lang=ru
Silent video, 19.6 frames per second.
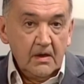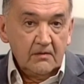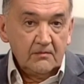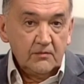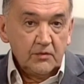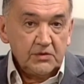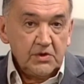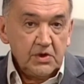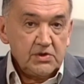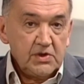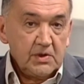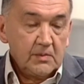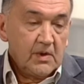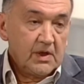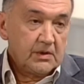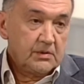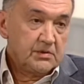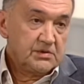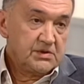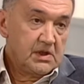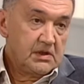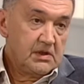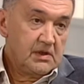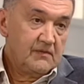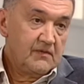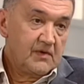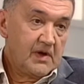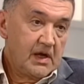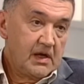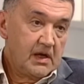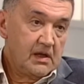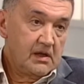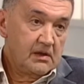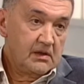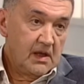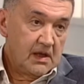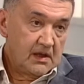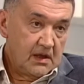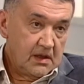В 2000 году сделали в Корее
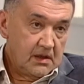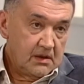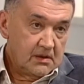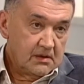лагерь.